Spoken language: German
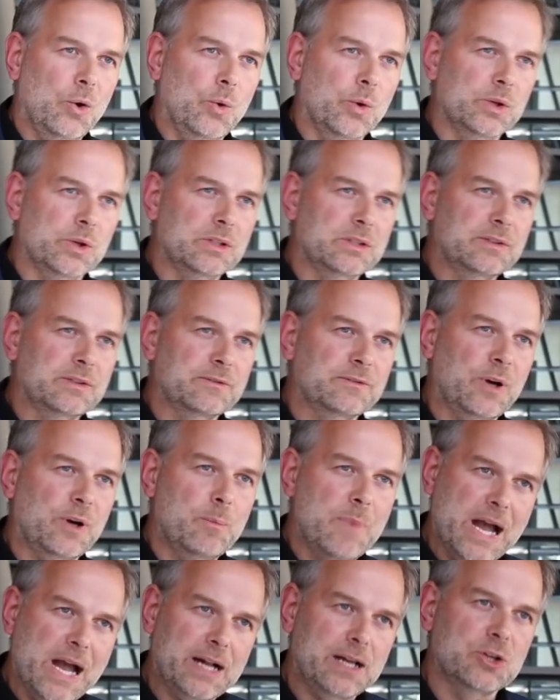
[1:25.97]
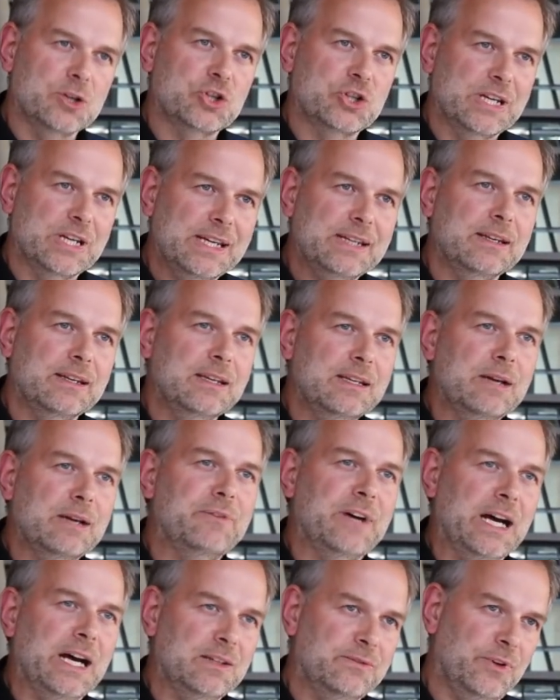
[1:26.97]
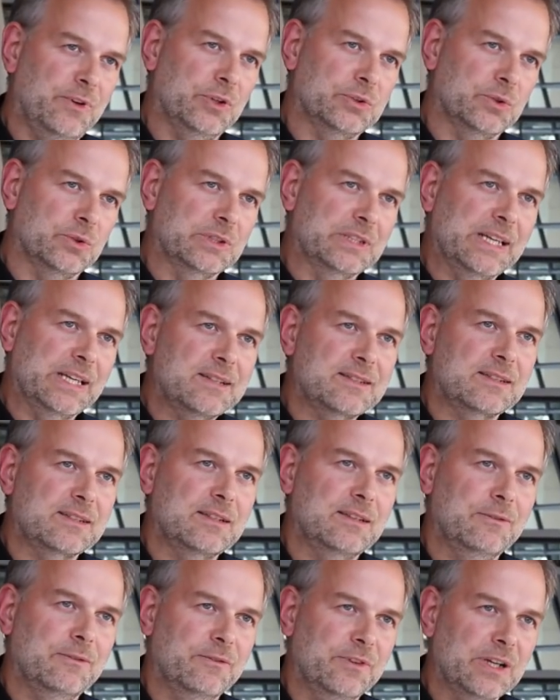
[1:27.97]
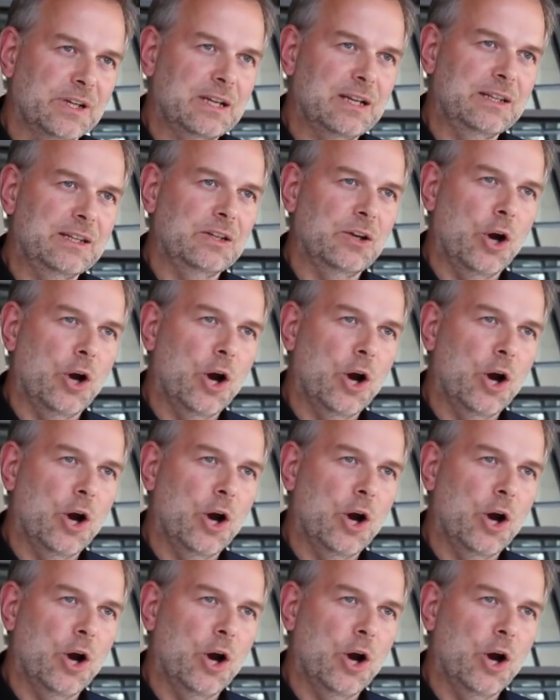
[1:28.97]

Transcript: Und Frau Merkel steht in der Verantwortung, jetzt wirklich